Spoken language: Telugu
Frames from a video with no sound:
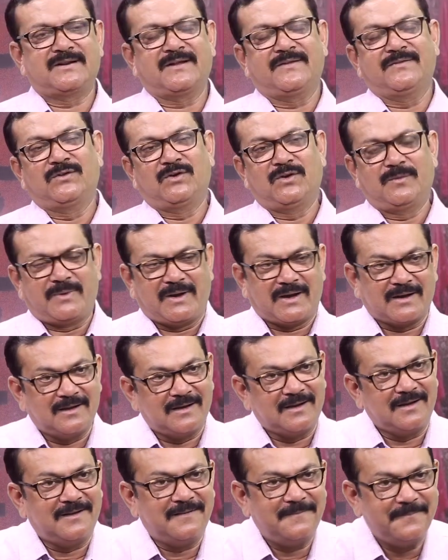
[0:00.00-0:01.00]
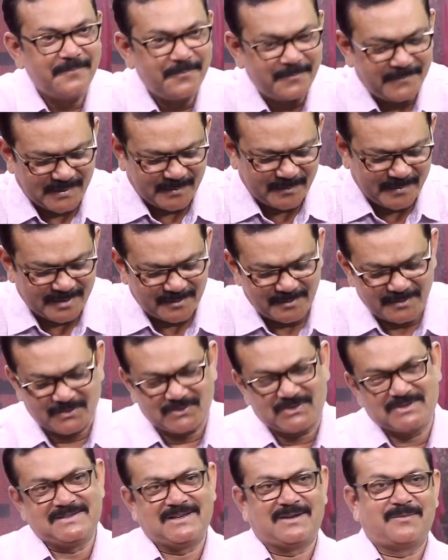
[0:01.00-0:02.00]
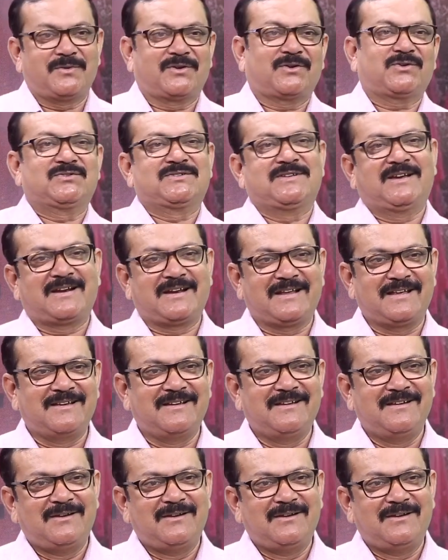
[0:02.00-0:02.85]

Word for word: సార్ అందులో భాగంగా మీరు ఒకసారి మరొకసారి